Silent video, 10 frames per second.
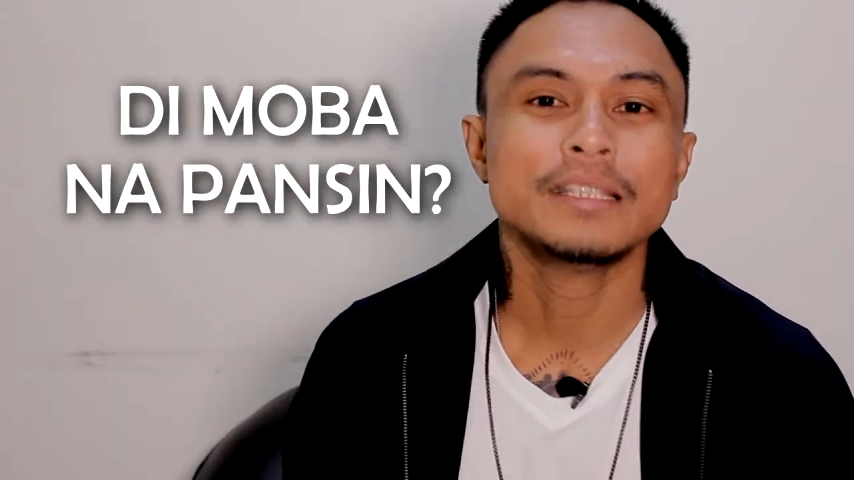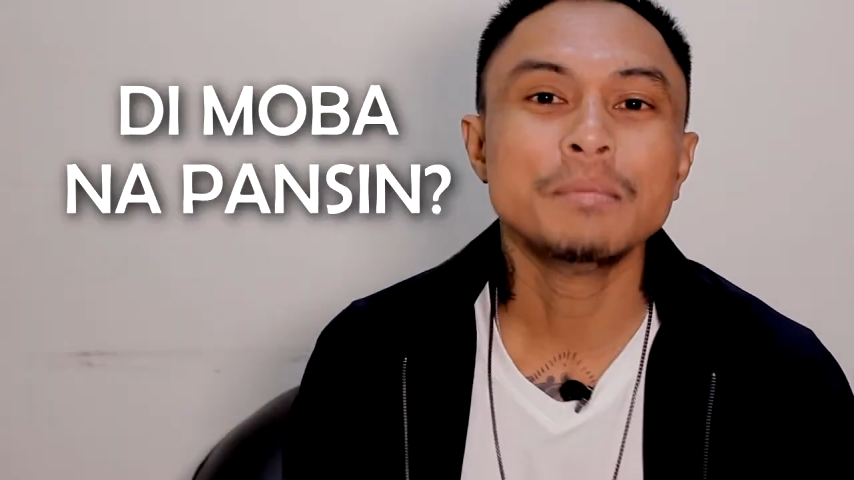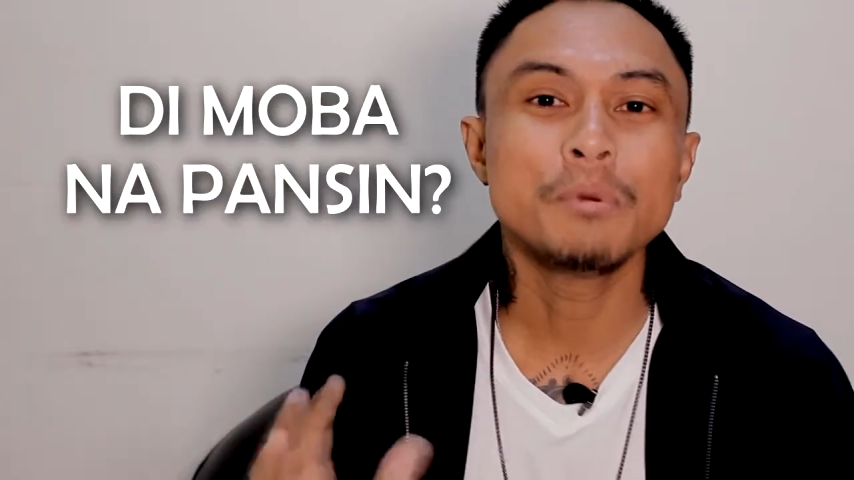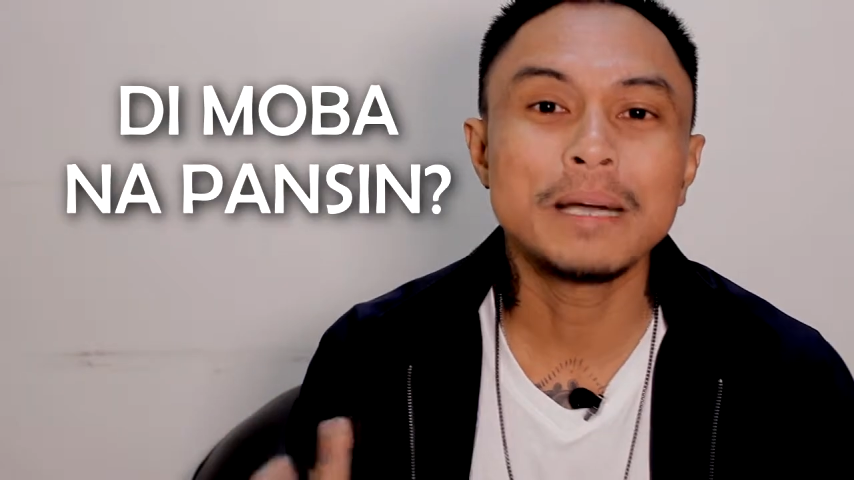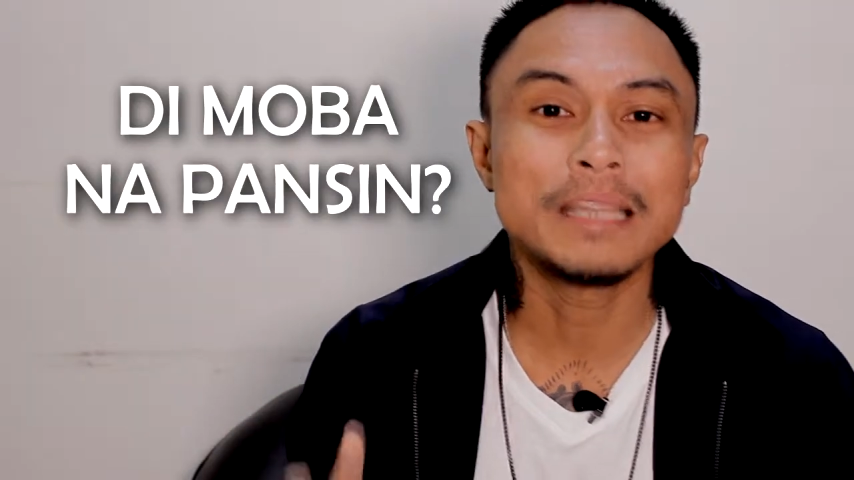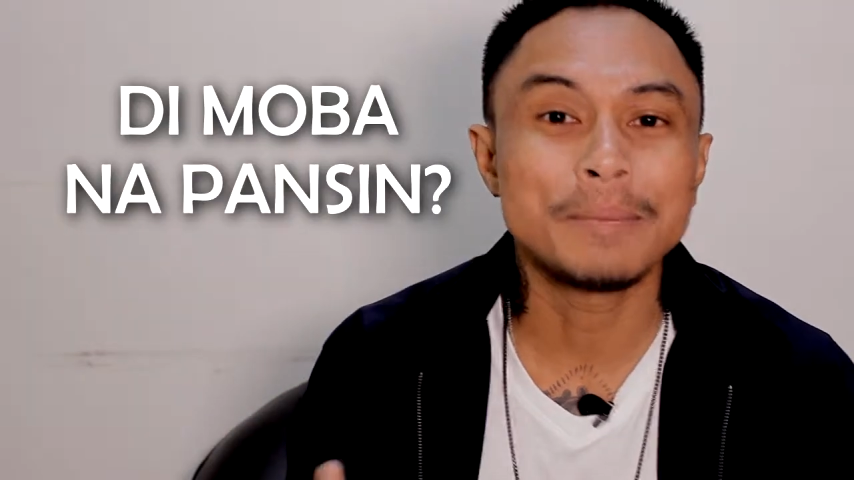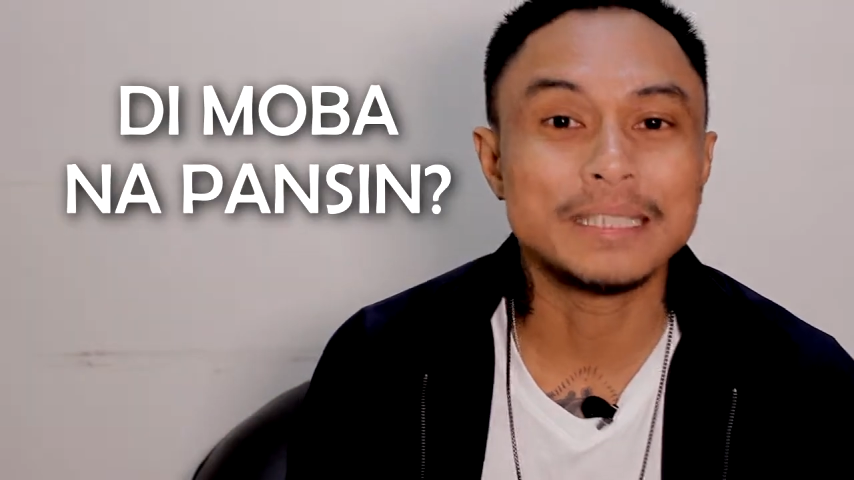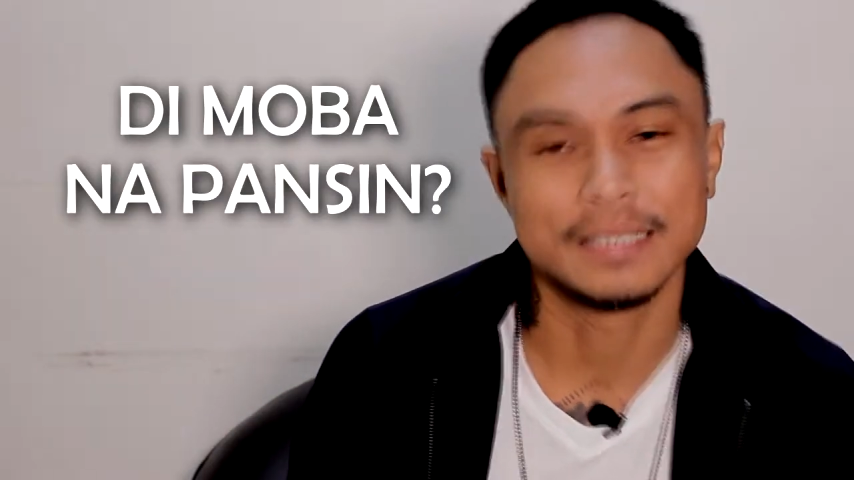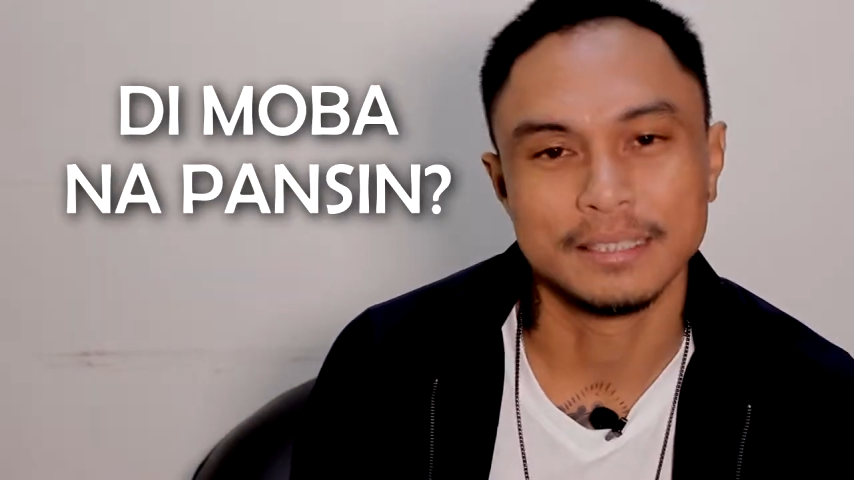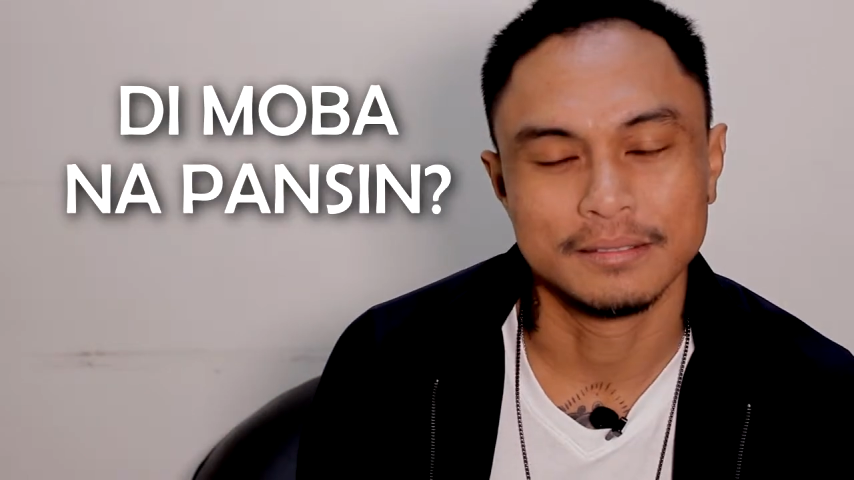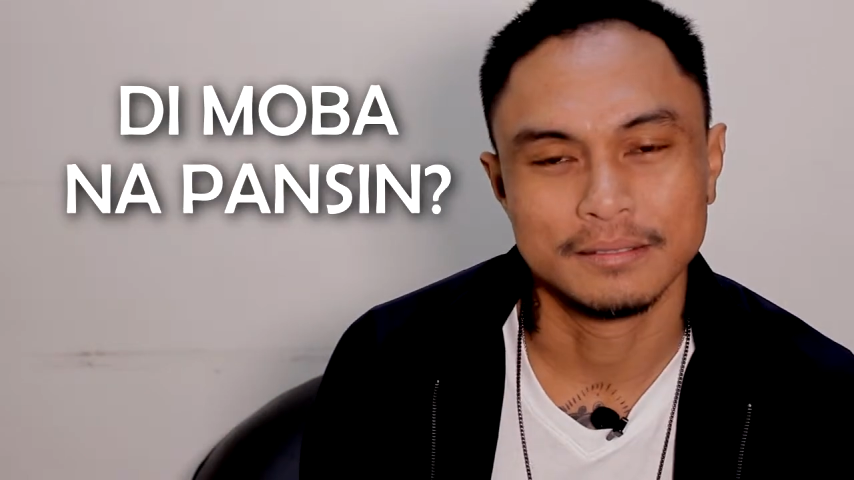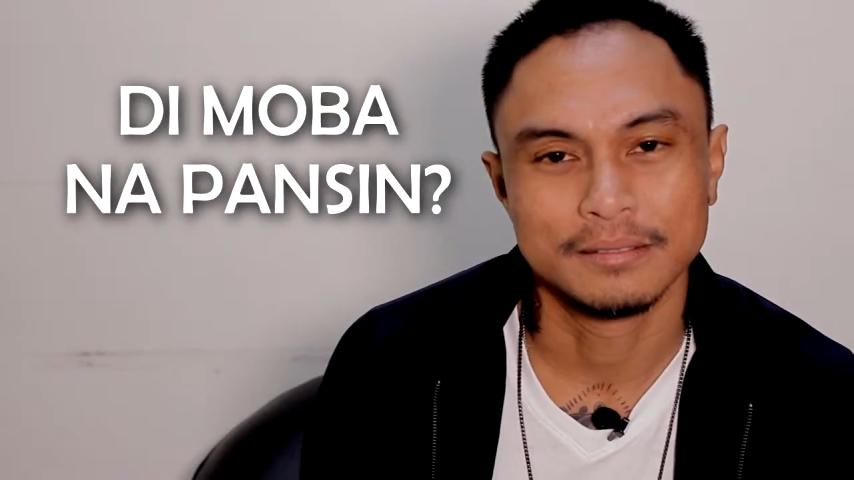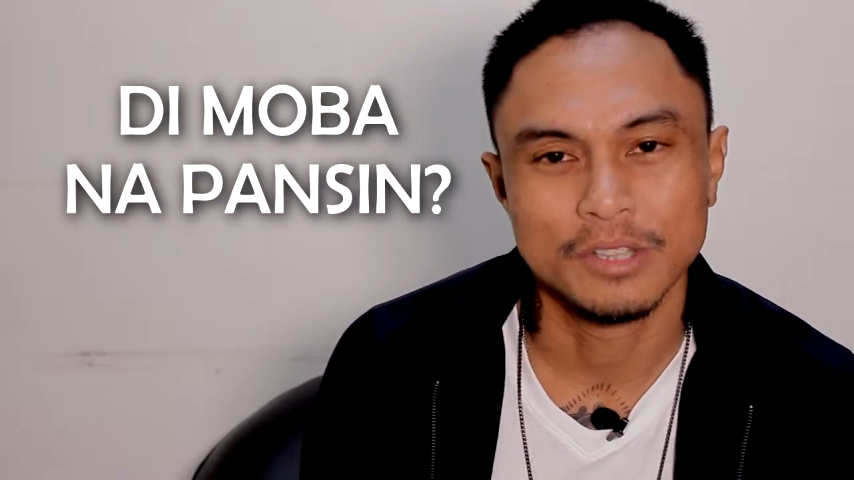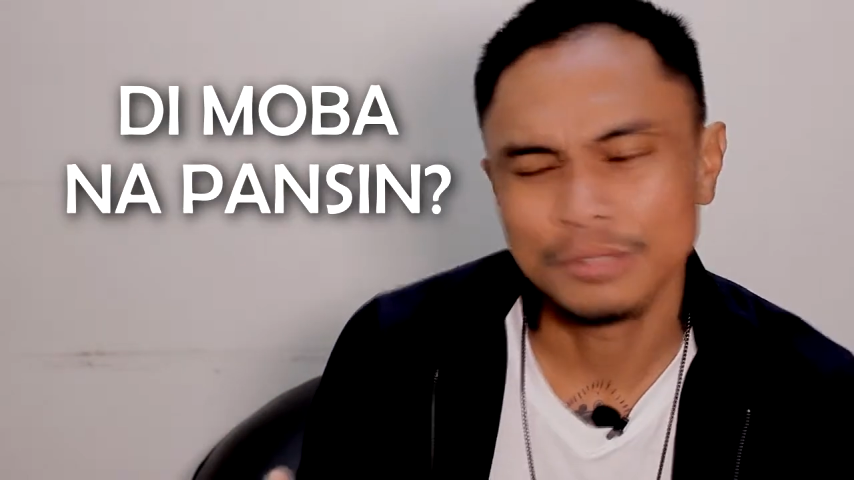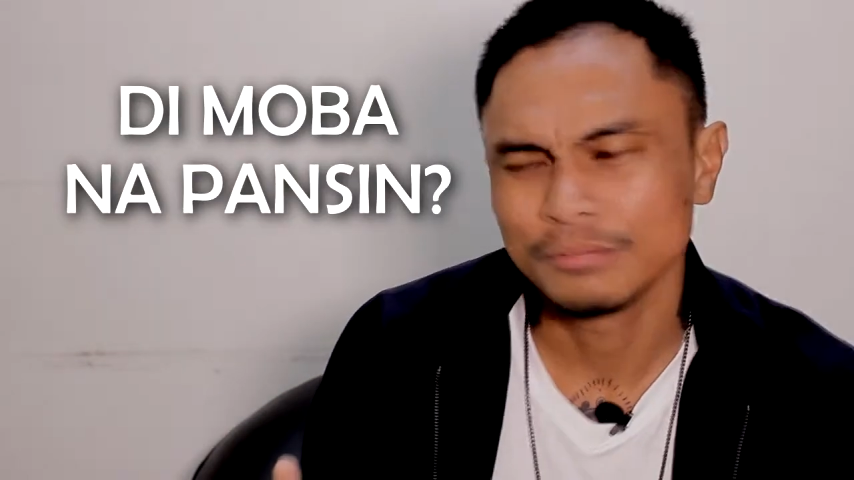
Di mo ba napansin? No?